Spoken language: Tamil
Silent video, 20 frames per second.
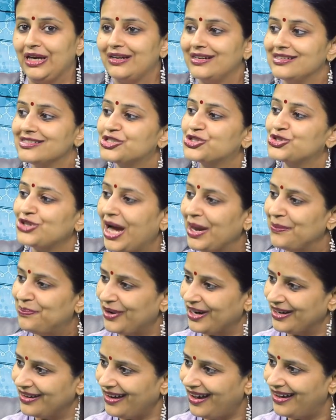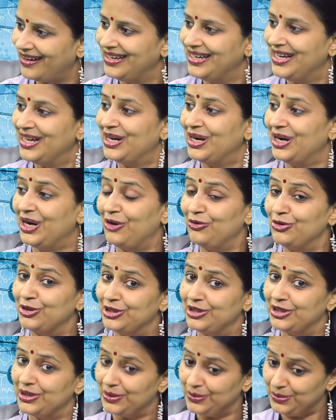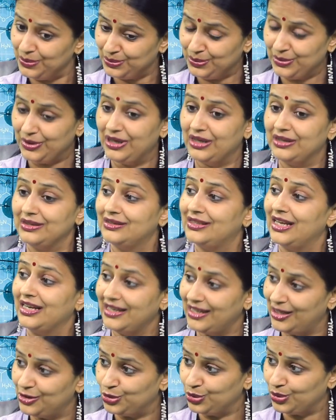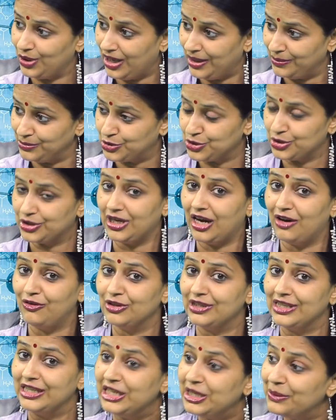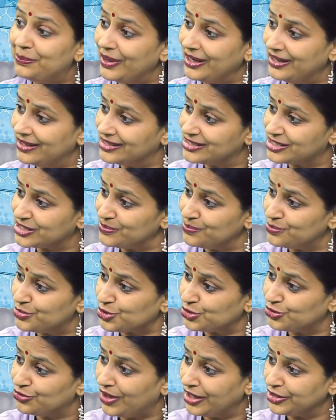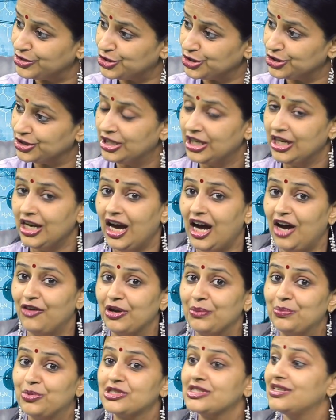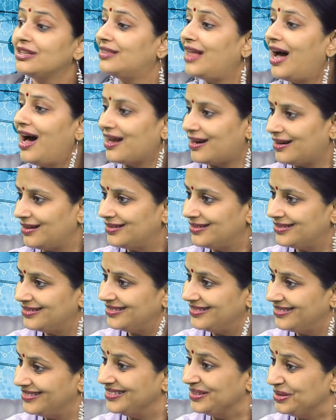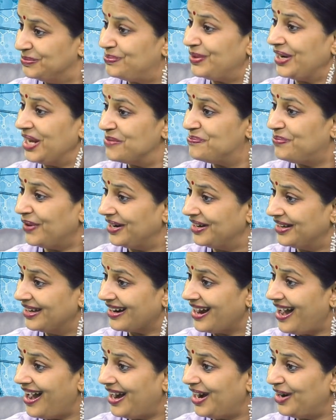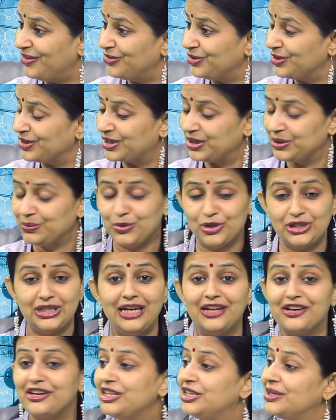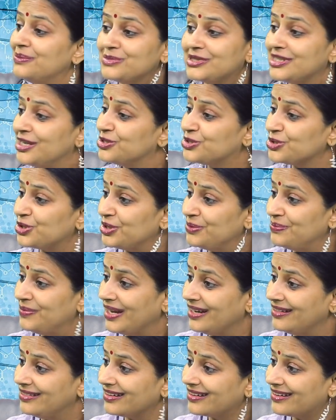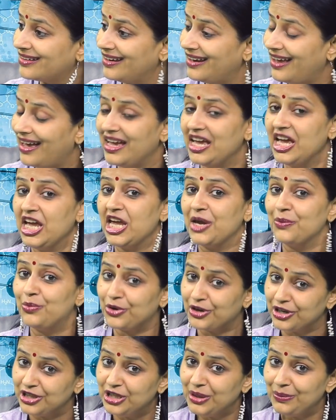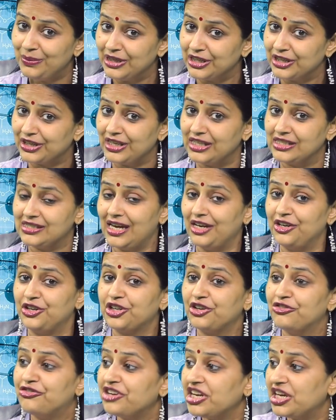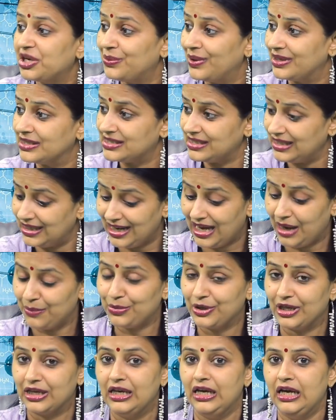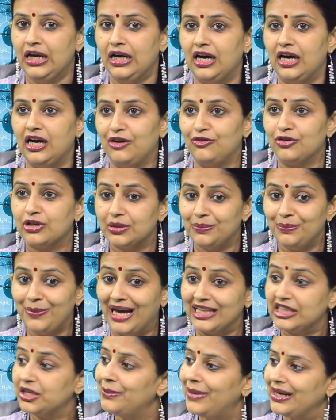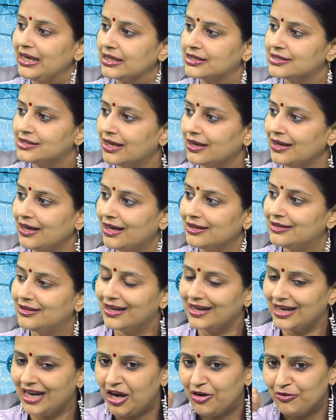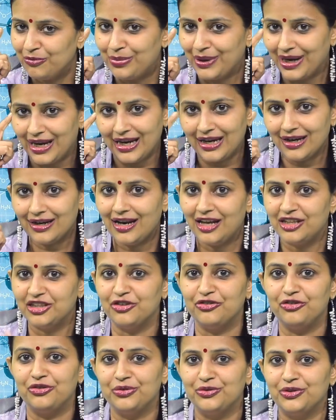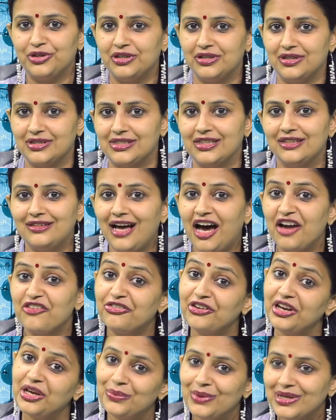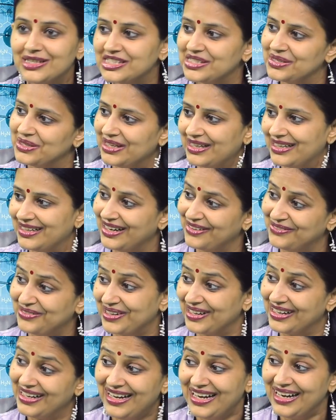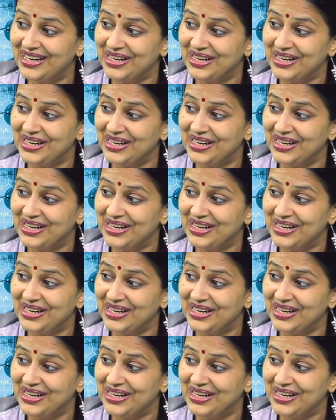பேரண்ட்ஸ் ட்ரை பண்ணா அவளது தனியாக தூங்க ஆரம்பிச்சுட்டா அவளது இண்டிபெண்டன்ஸ் இம்ப்ரூவ் ஆச்சு அவள் இப்போ சித்தார் ப்ளே பண்ணுறா அவளுக்கு முதல்ல ரிதம் சென்ஸ் ஒன்றுமே இருந்திருக்குல்ல இப்போ ரிதம் இன்க்ரீஸ் ஆகிட்டுருக்கு ஃப்ரீக்வன்சிலாம் அப்படி அவளுக்கு மேத்தமெட்டிக்ஸ் தெரியாது பிரெயினில் அந்த சித்தார் ஃப்ரீக்குவென்சி அவள்